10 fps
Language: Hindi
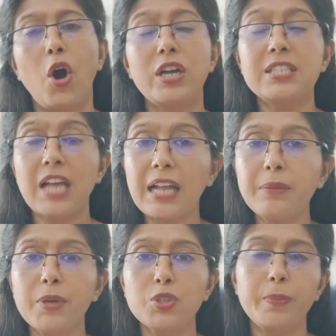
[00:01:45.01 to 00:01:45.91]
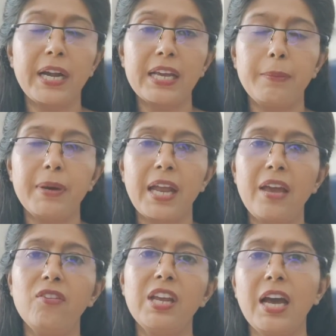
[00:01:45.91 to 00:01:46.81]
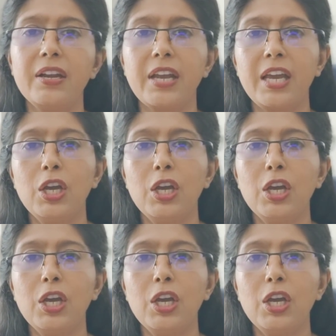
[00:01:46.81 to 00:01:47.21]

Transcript: और साथ में जो बड़ी खबर है रिया ने